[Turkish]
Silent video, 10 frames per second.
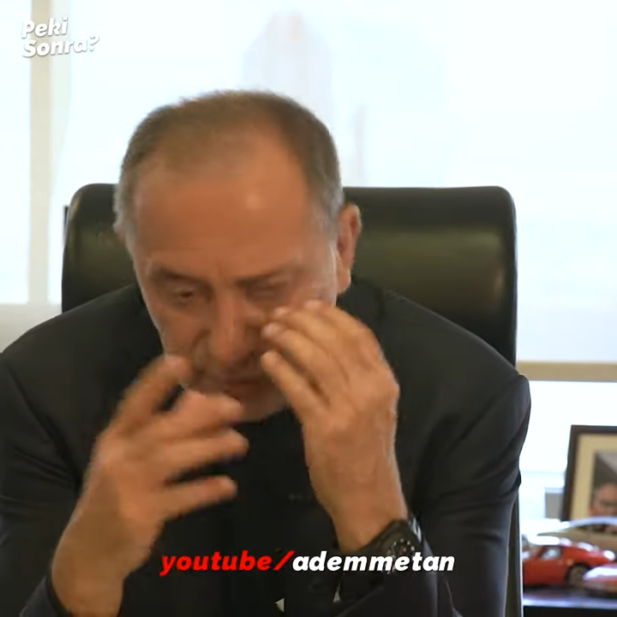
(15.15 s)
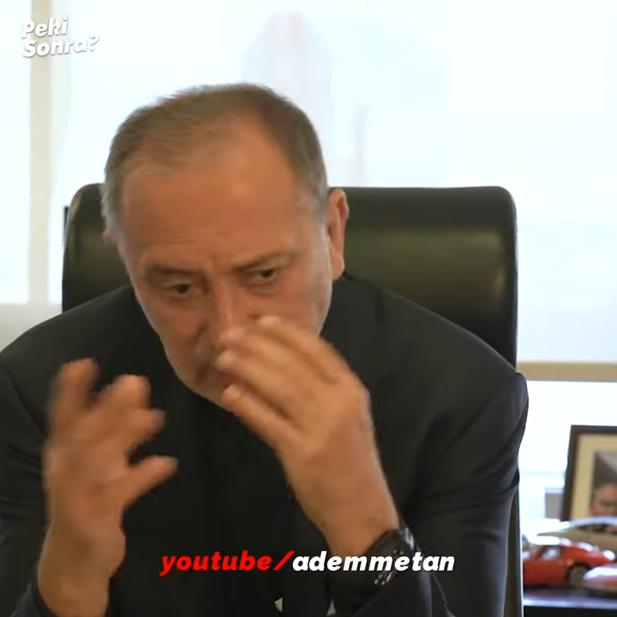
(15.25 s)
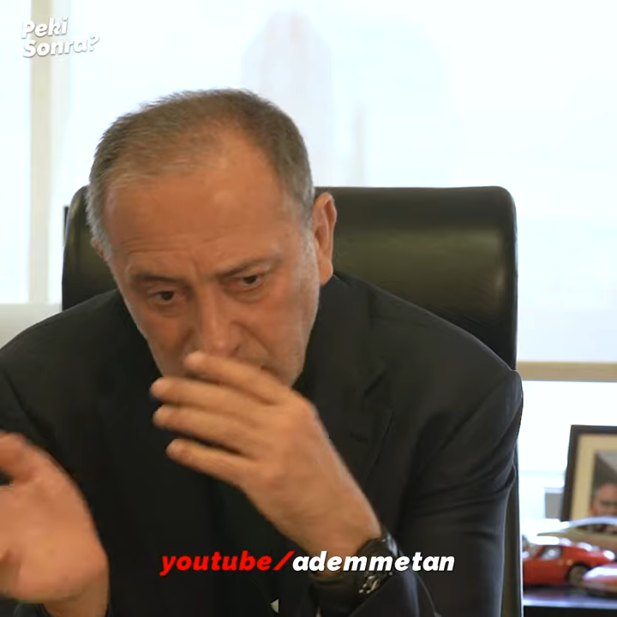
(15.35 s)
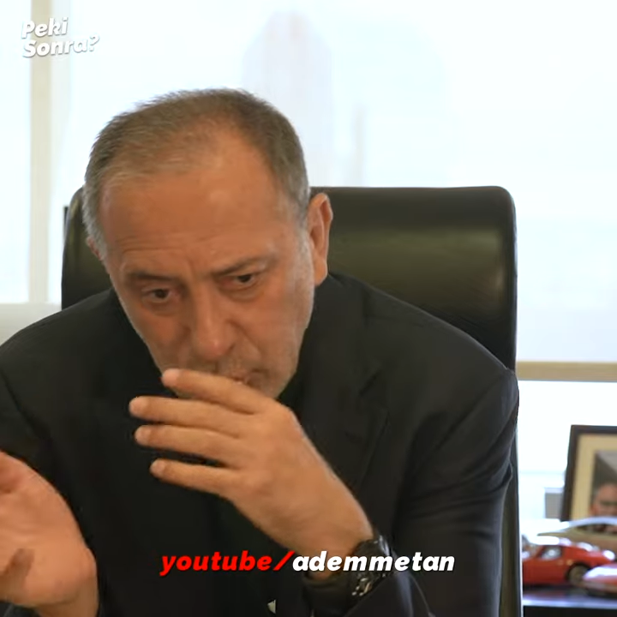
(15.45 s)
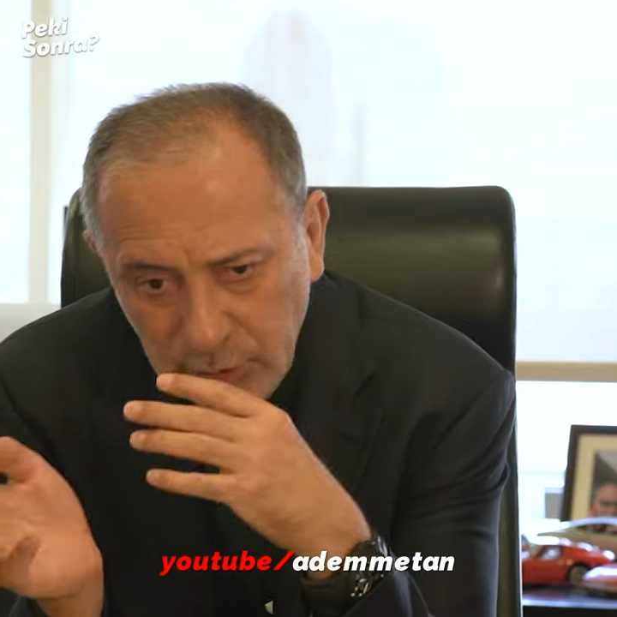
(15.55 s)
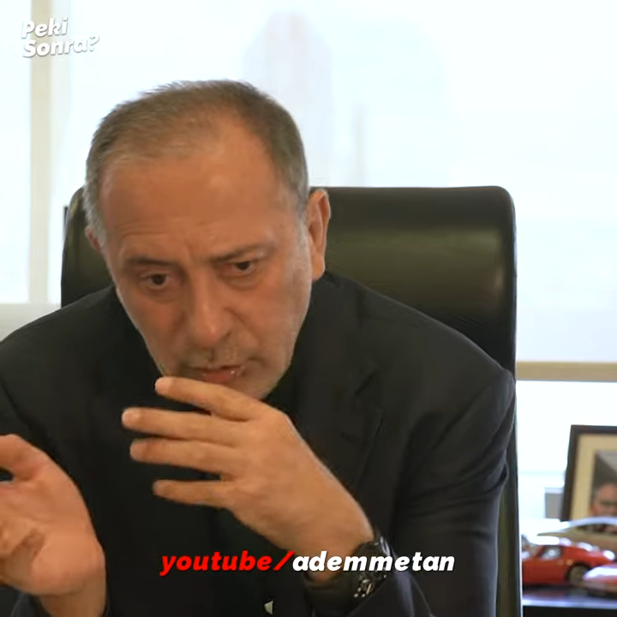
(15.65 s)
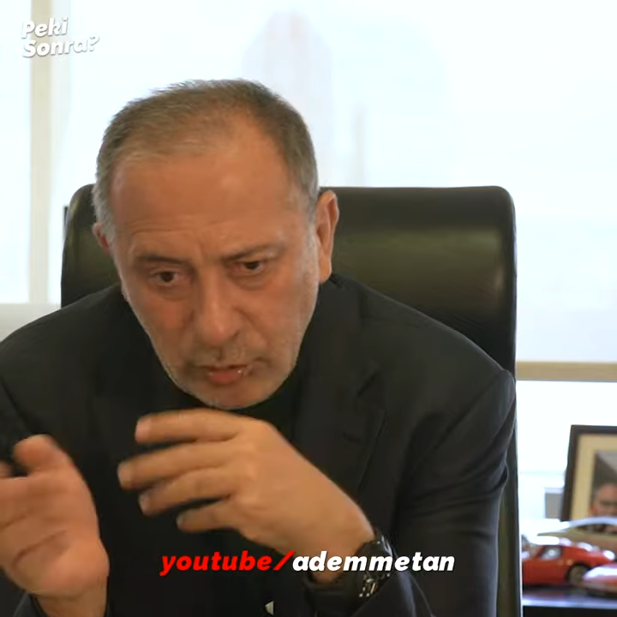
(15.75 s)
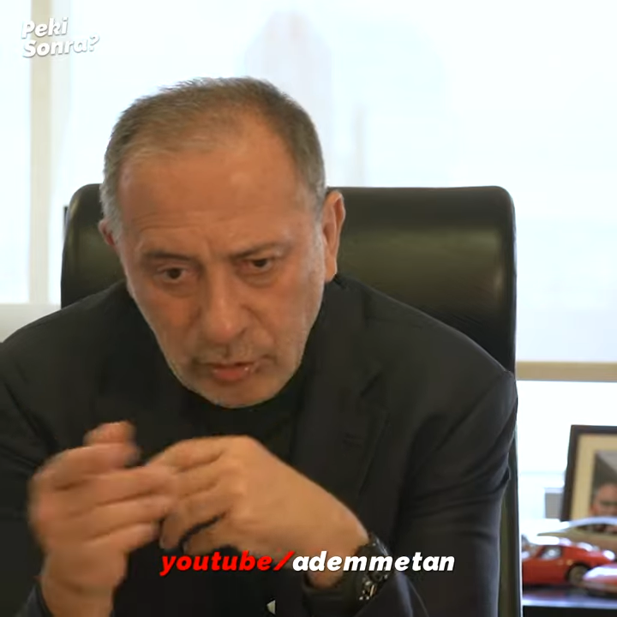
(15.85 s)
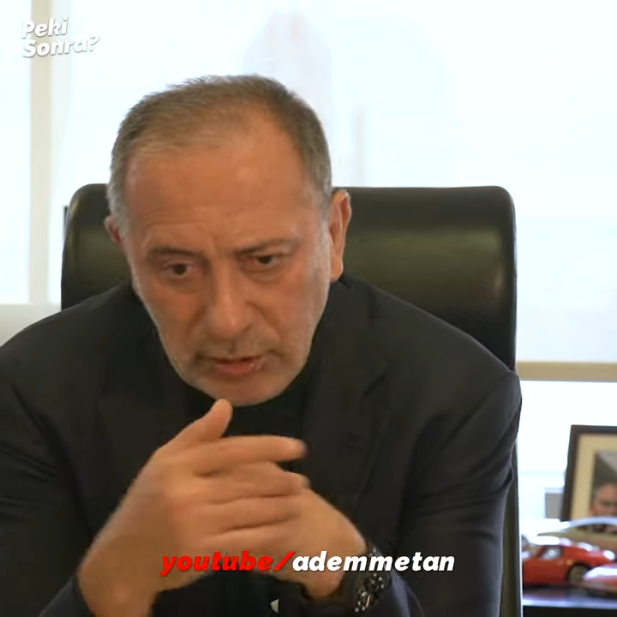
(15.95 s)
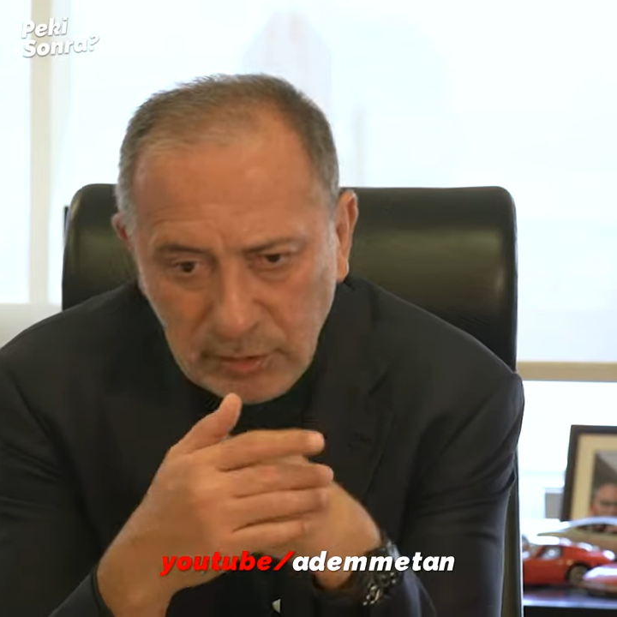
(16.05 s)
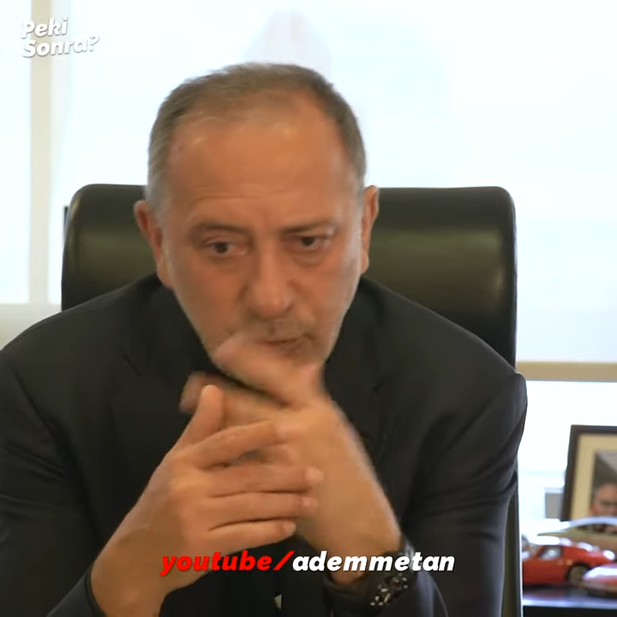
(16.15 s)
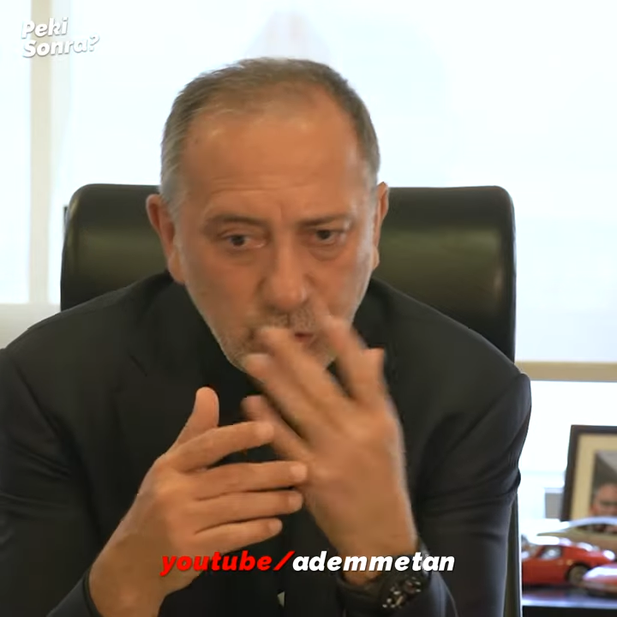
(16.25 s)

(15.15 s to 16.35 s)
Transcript: işte Katolik okulları,